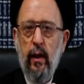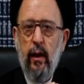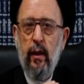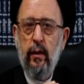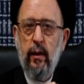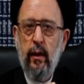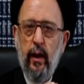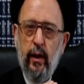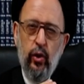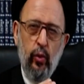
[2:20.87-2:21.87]
التي
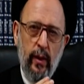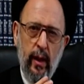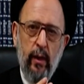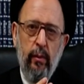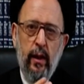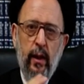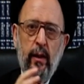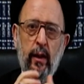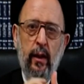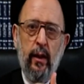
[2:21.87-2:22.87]
نعيش دائما
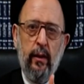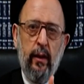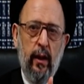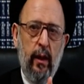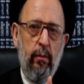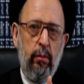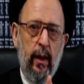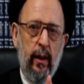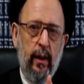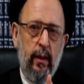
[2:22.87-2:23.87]
أدعية الأئمة
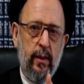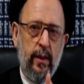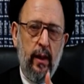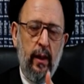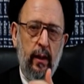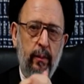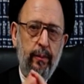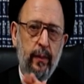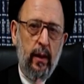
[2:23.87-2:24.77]
عليهم السلام